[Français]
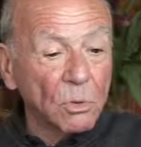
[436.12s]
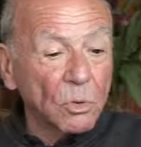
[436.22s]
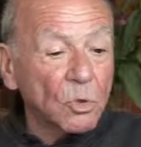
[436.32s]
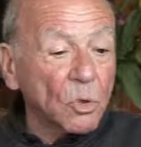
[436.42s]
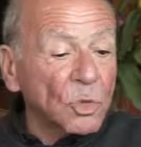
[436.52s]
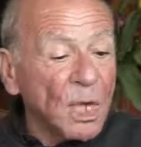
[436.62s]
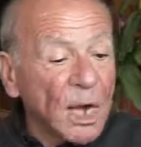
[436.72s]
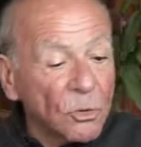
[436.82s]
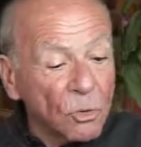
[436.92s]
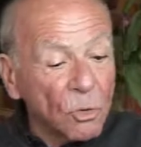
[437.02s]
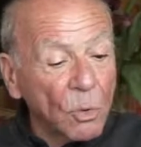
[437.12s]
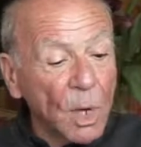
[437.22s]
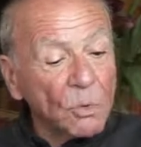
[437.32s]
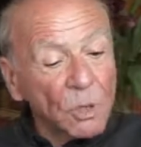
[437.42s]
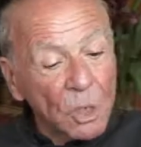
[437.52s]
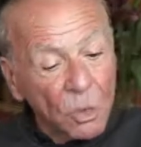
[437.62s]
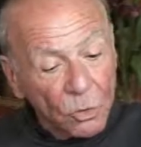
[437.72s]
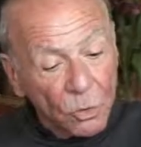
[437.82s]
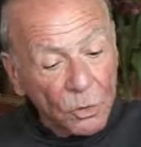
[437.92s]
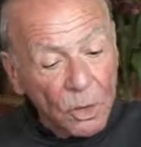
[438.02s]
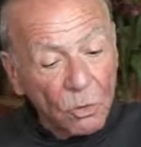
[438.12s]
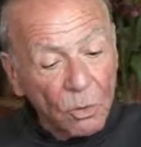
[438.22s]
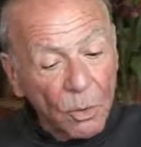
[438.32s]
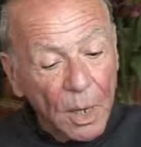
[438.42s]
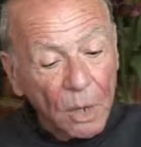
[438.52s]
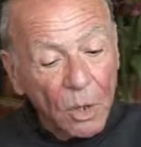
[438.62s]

Ce côté-là du couloir, moi j'étais de l'autre côté du couloir.